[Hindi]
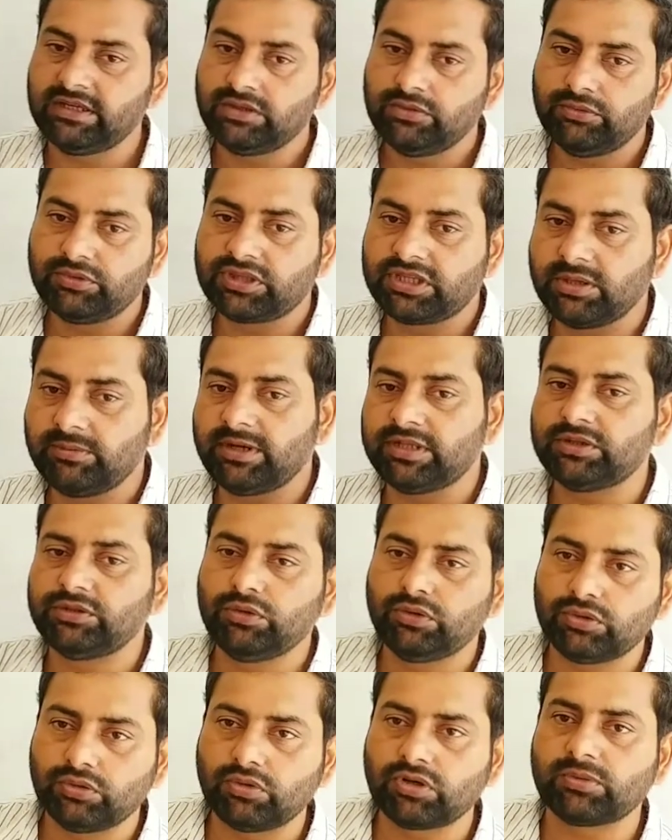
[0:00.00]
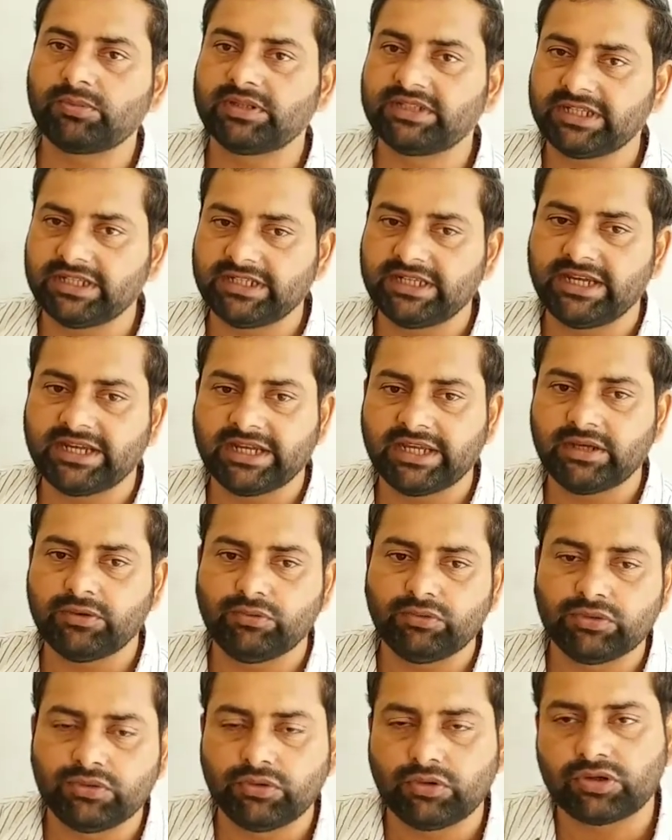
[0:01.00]
उसके बाद दो नोट बताए जाएंगे
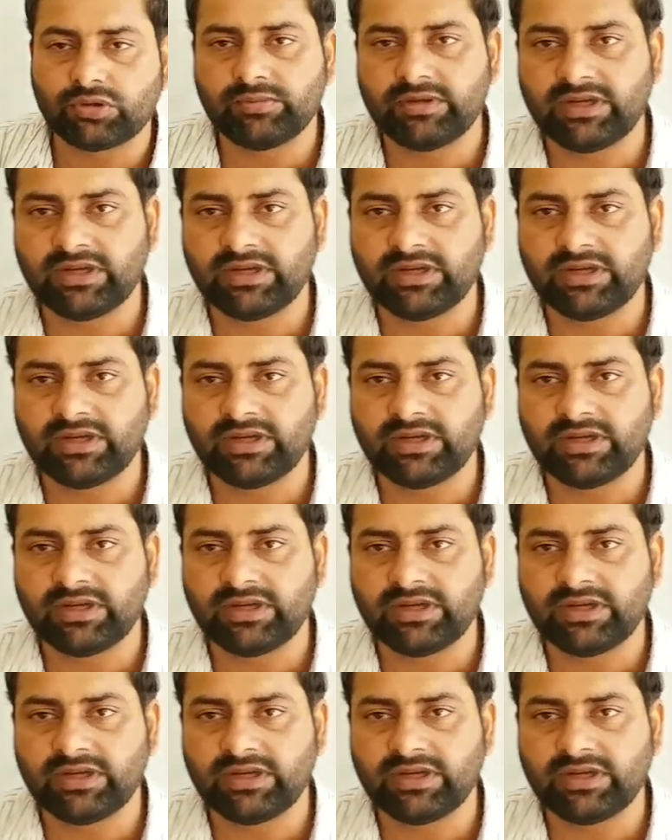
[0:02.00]
उन नोट में